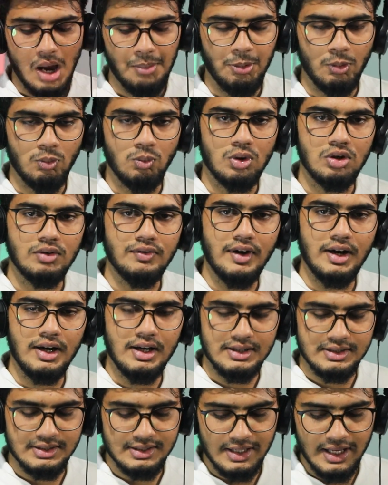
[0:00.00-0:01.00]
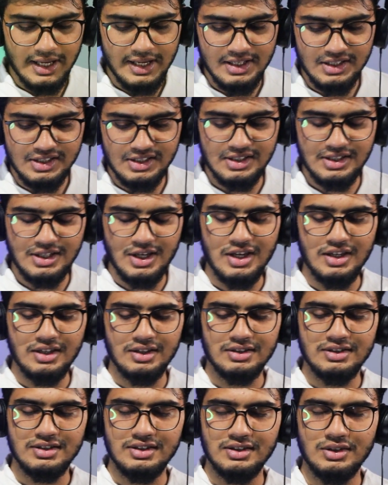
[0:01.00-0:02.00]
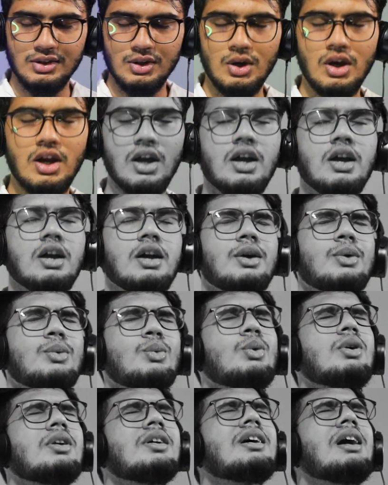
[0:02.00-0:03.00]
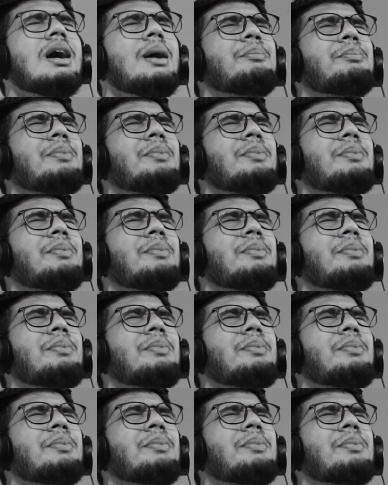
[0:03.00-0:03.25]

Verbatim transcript: அப்போ ஒருவேளை ஸ்னெயின் ஏ ஒழுங்கா